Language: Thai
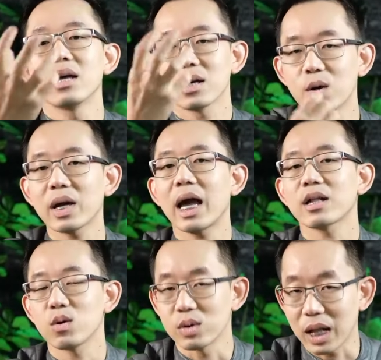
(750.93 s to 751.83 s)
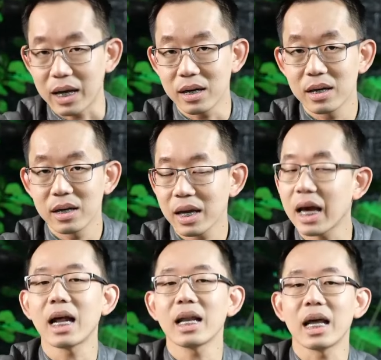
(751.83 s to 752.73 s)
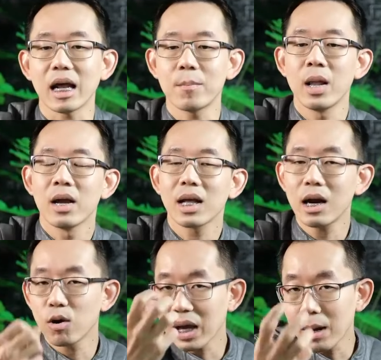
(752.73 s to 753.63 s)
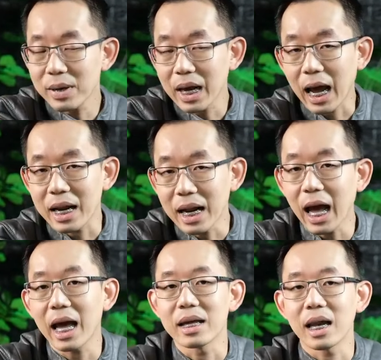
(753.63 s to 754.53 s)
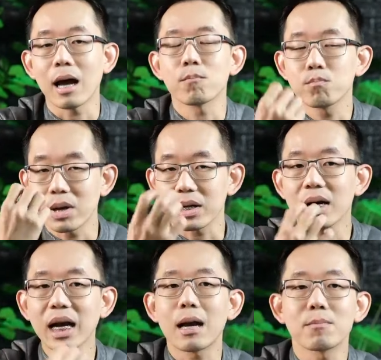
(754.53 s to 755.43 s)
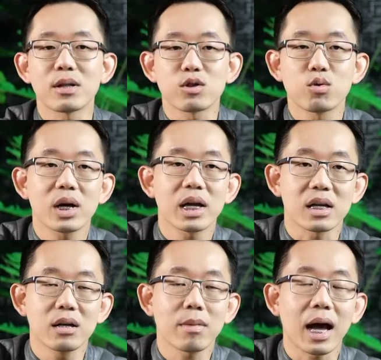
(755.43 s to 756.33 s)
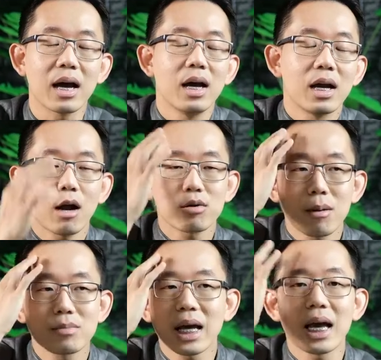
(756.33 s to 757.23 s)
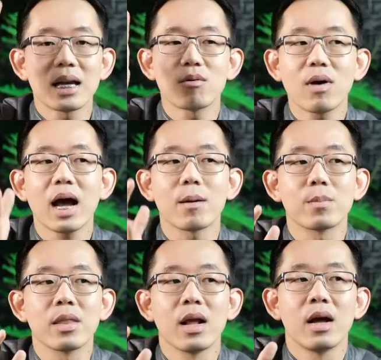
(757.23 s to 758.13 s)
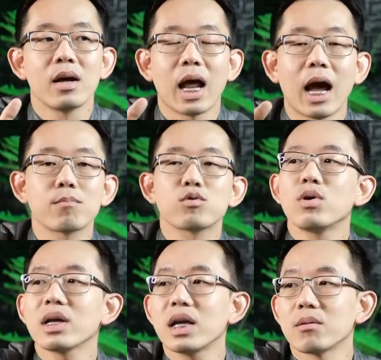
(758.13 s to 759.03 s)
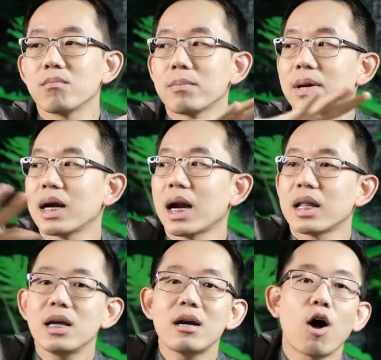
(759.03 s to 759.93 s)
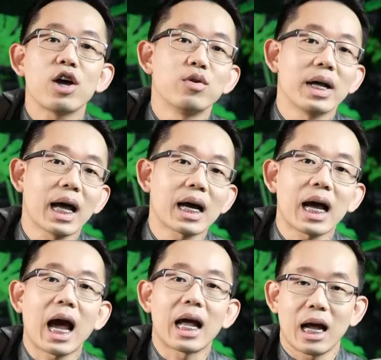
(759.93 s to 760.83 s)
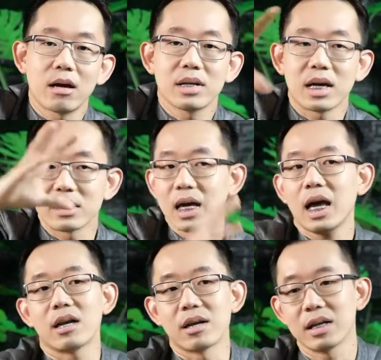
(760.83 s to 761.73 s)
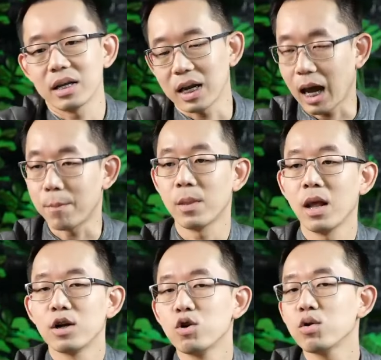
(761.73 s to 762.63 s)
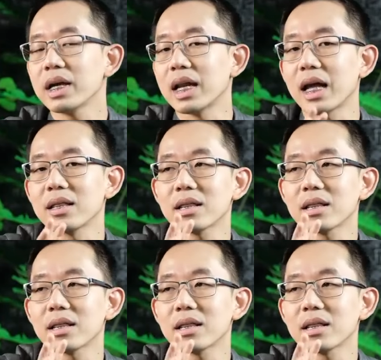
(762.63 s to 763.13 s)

ก็แก้ตรงนั้นแค่นั้นเองนะถ้าเราแก้ปัญหาได้นะครับมันก็กลายเป็นธุรกิจขึ้นมาเราทำใจเลยว่านะครับธุรกิจมันเป็นอะไรที่ลอยอยู่ในอากาศอย่างเช่นนะครับธุรกิจอัน